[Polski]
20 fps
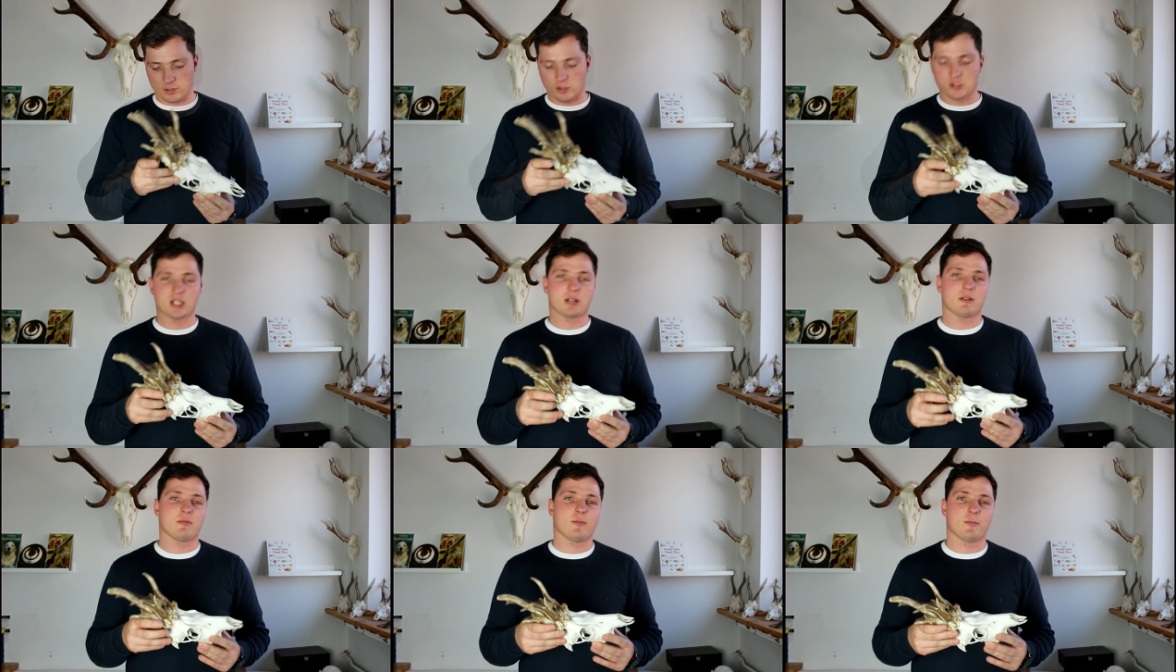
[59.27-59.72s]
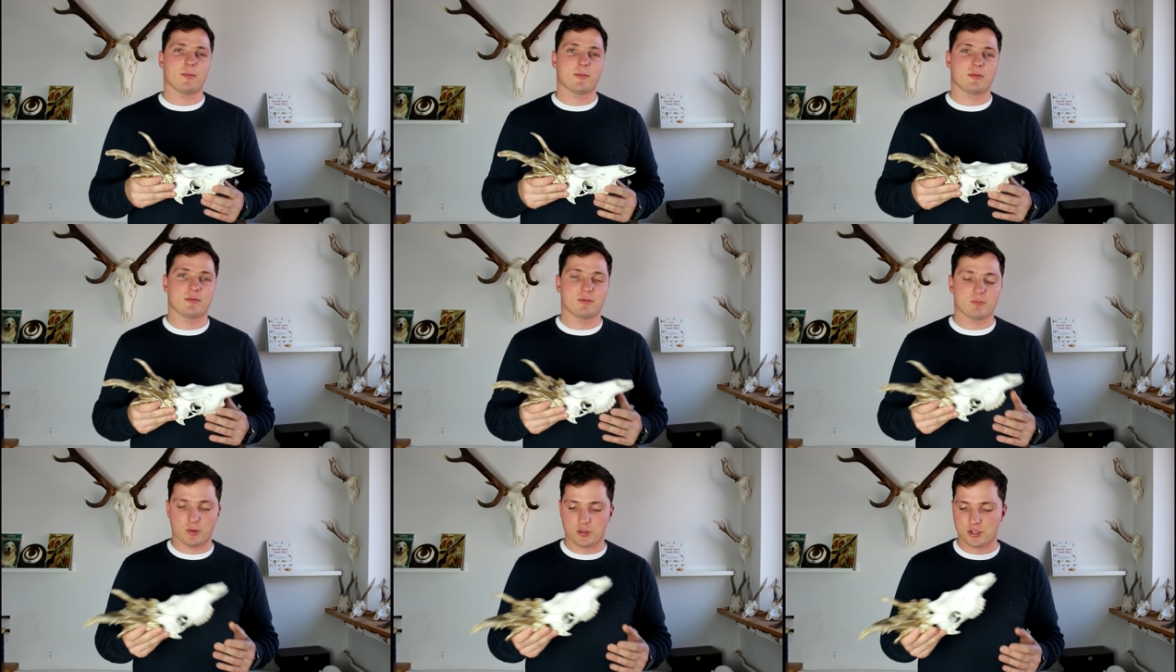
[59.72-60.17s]
no
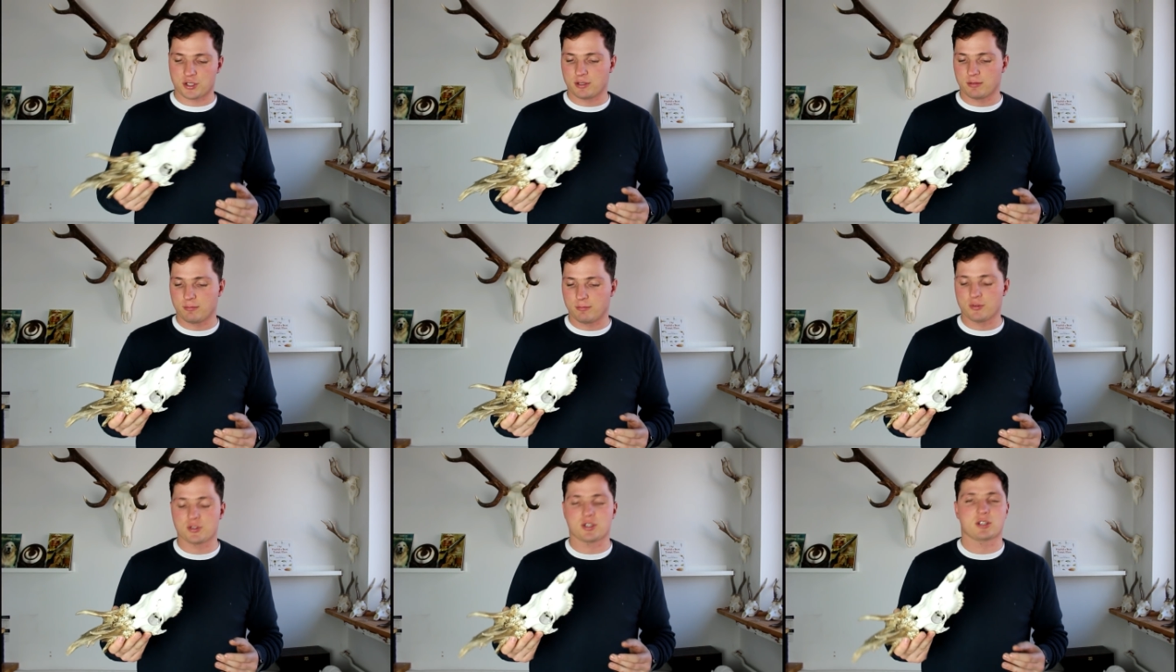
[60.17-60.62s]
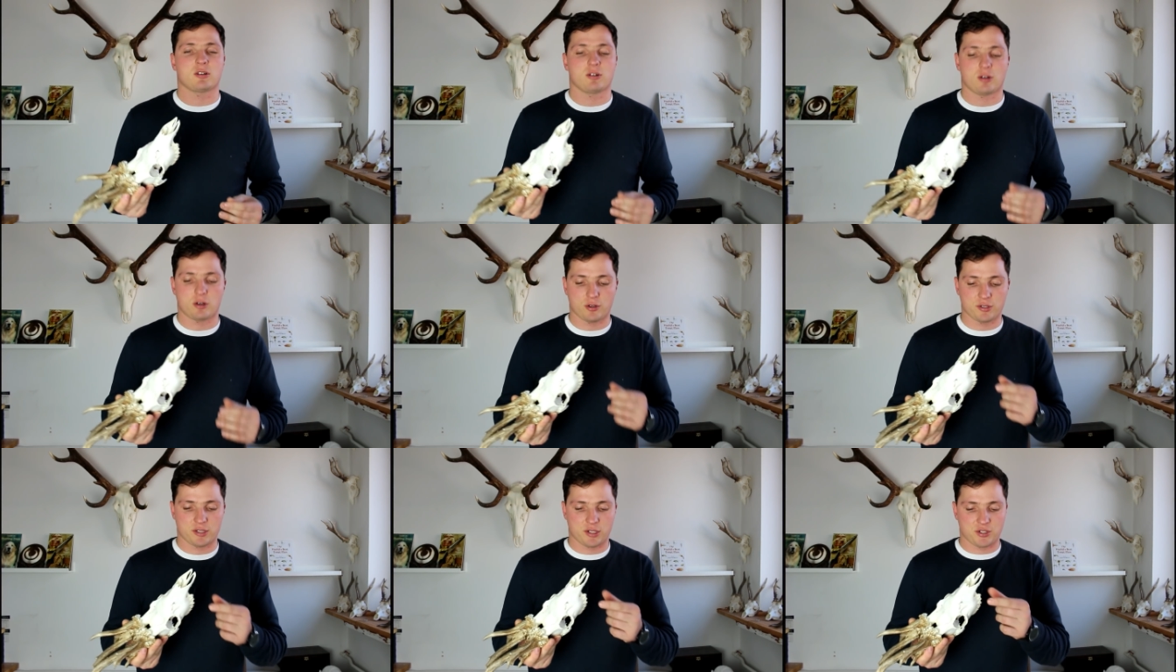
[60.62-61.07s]
chciałem, może, może
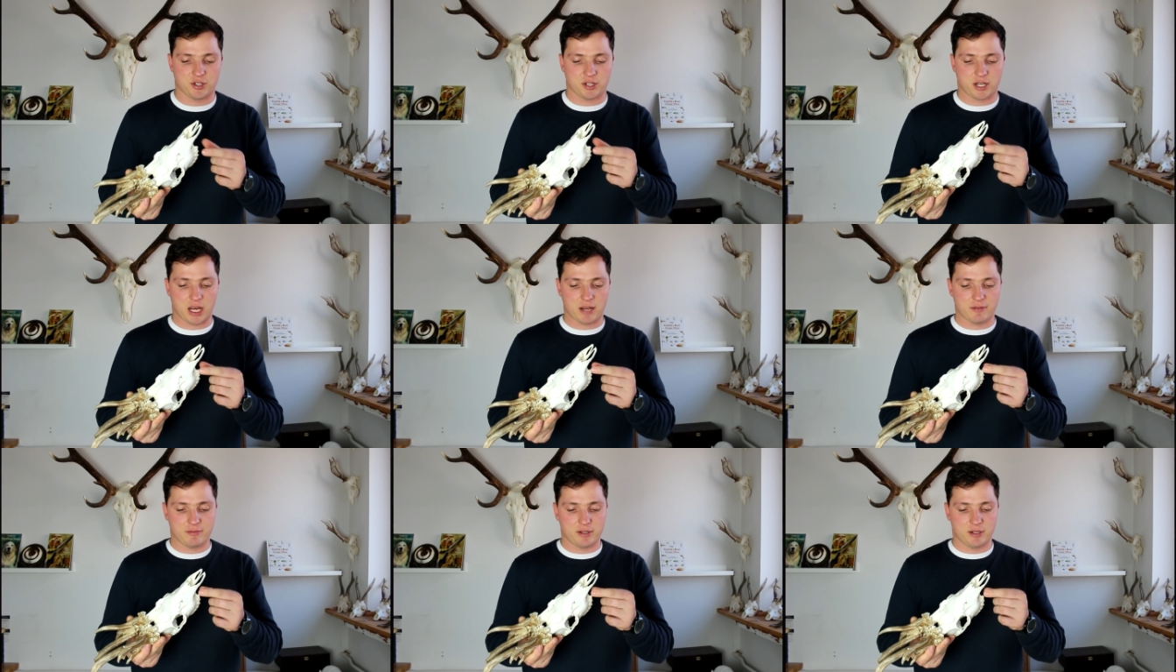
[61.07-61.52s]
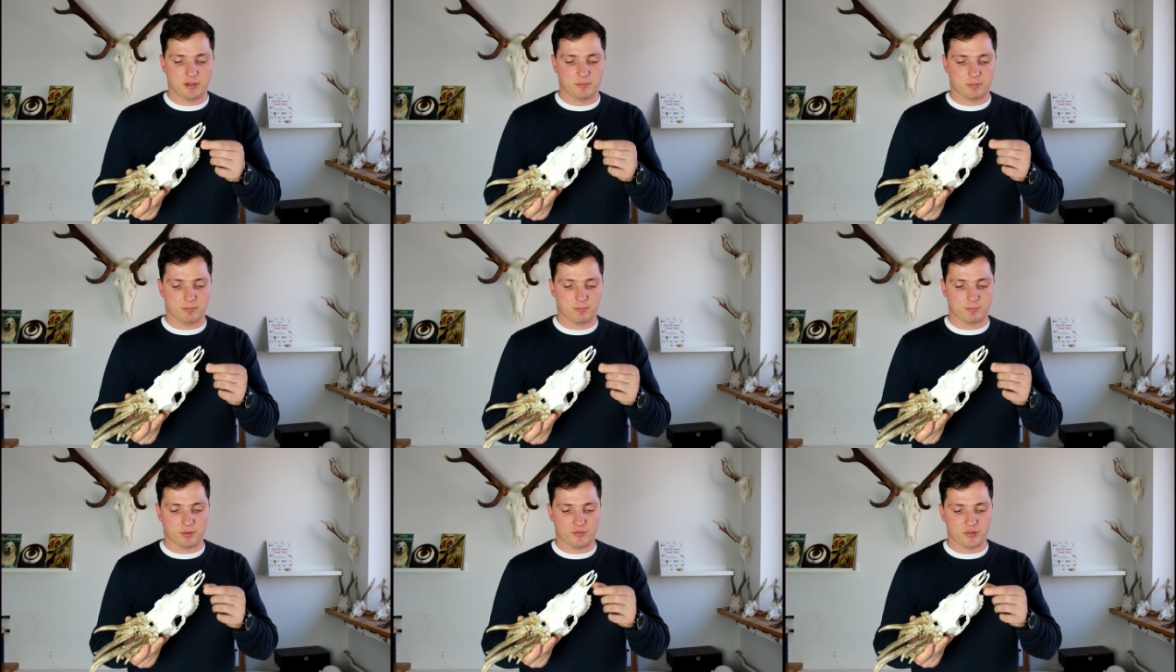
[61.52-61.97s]
kogoś
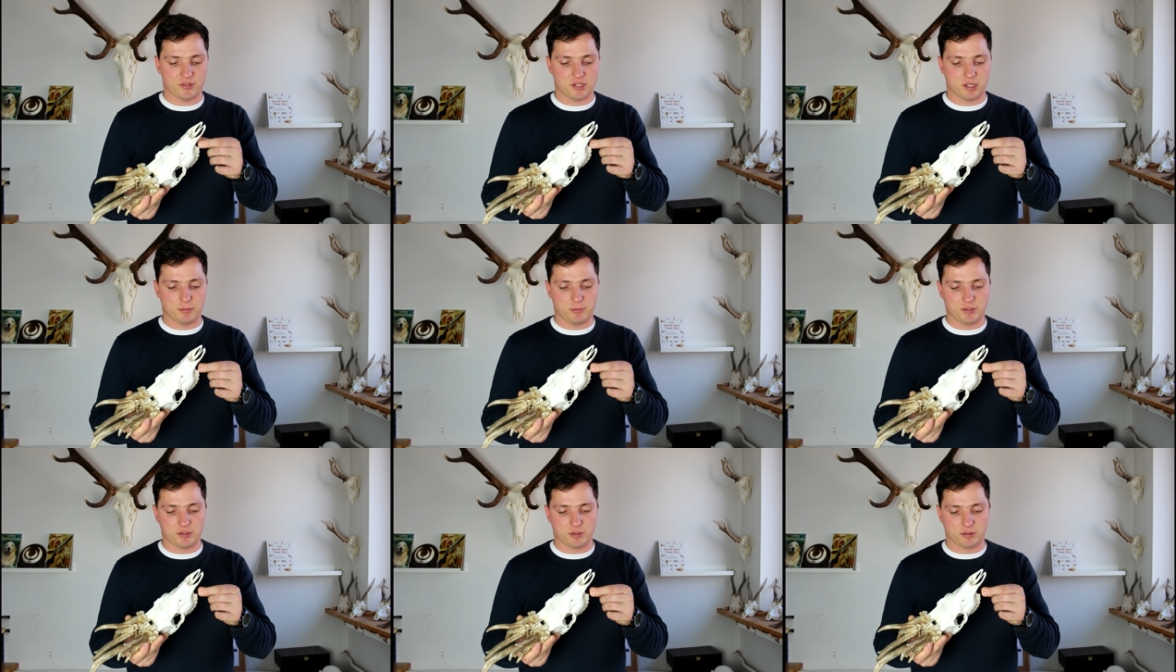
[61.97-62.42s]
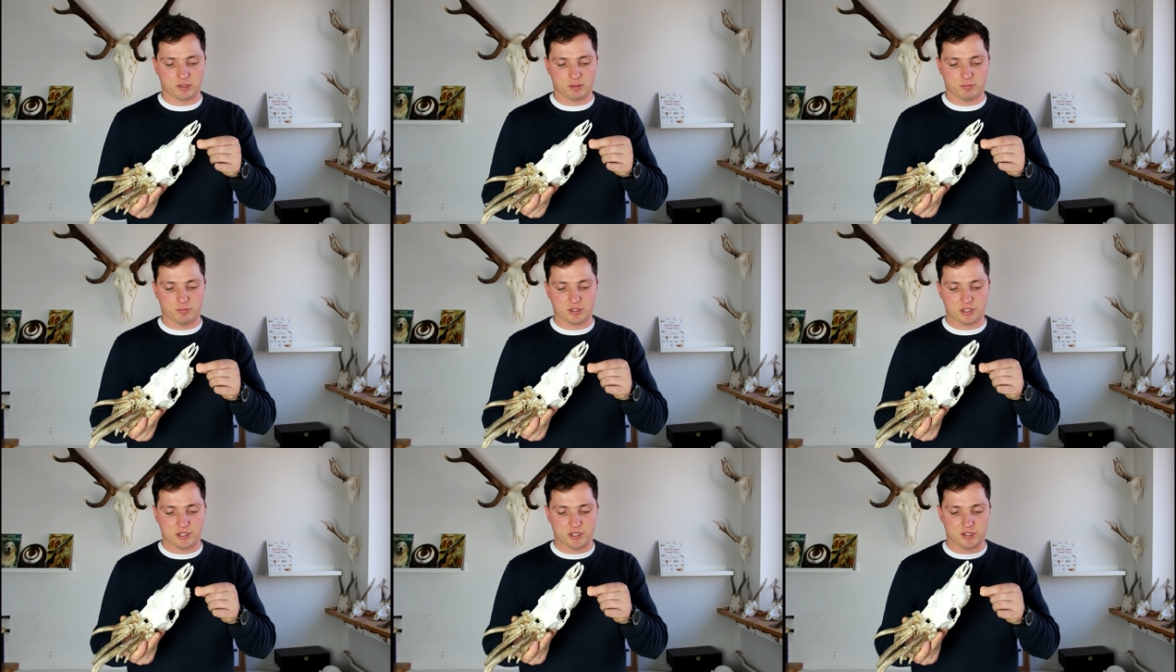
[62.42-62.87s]
zaciekawi, powiedzcie mi co o tym
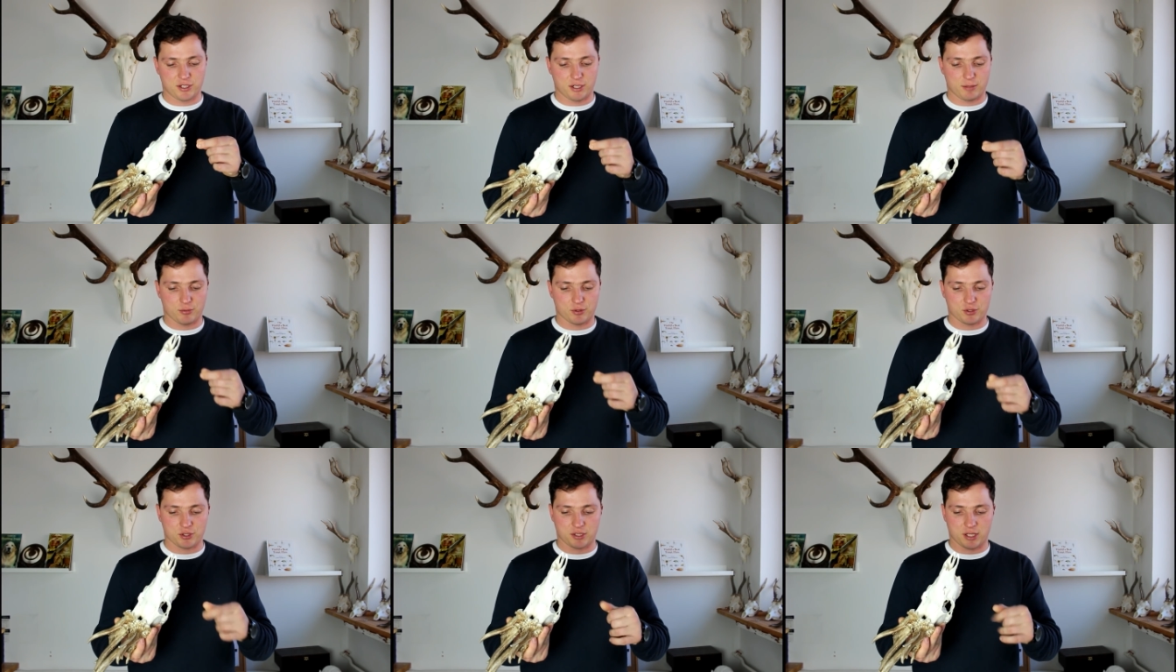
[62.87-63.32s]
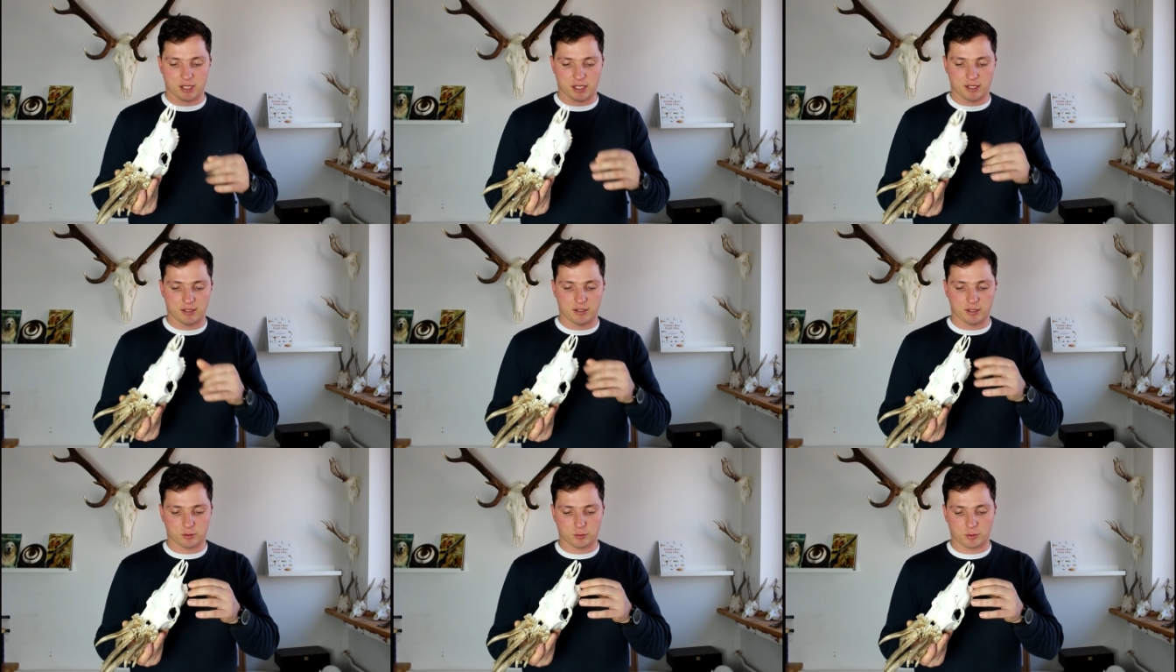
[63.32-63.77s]
myślicie, może
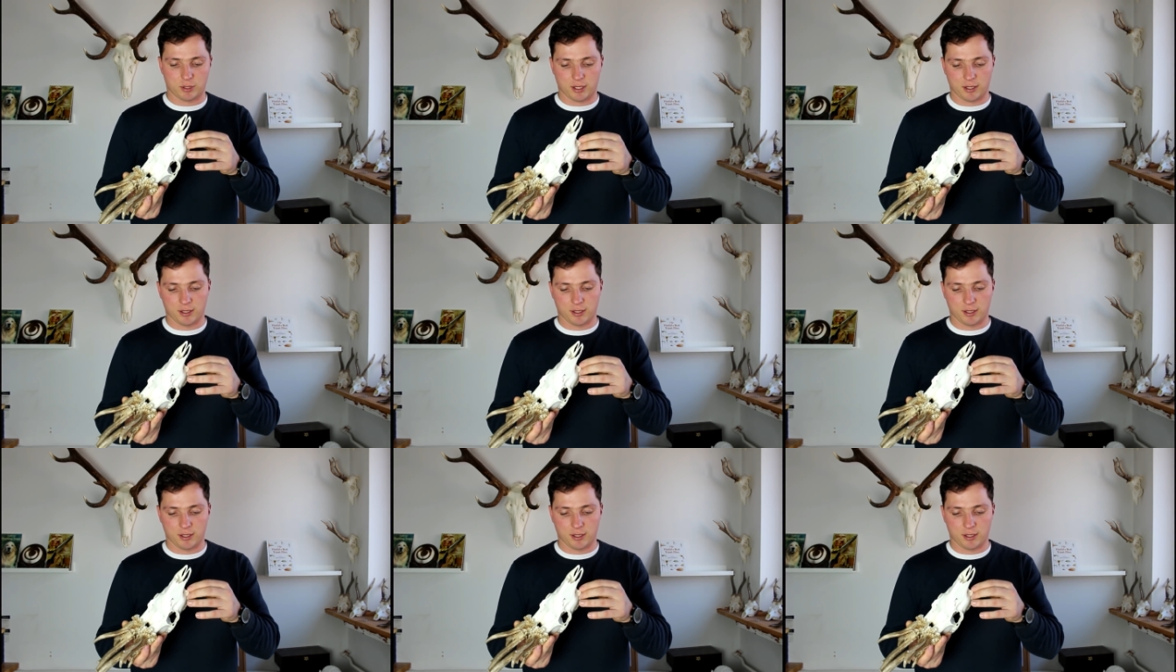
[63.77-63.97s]
takie niektóre